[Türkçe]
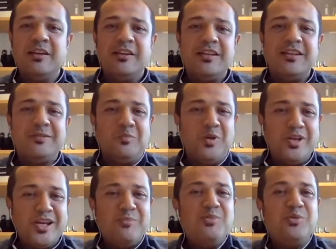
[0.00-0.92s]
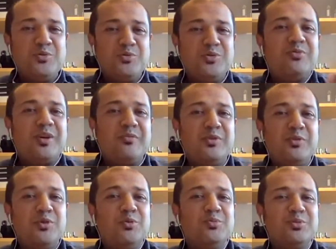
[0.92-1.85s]
Hani bayağı bir özgüven
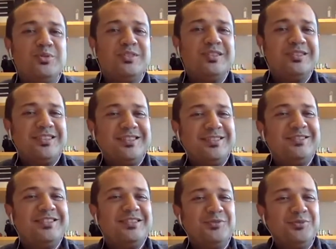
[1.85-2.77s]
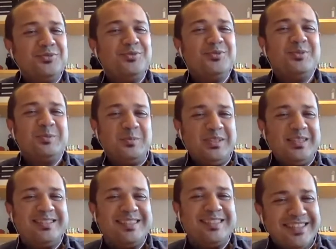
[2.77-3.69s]
veriyor bu size. Hani şey diyorsunuz,
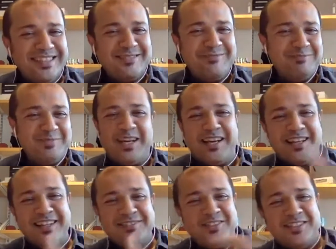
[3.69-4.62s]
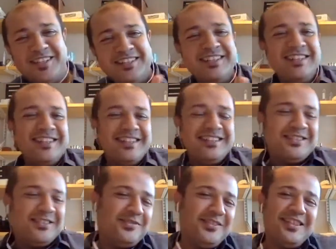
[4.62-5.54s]
piyasa değerim gayet fena değil,
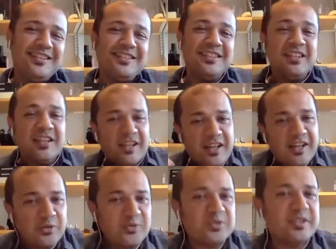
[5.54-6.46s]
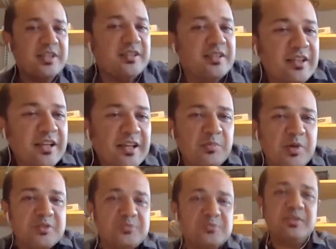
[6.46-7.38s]
hiç de fena değil. O yüzden hani
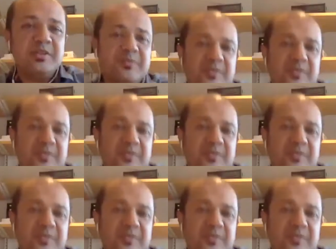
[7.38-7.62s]
başvuruları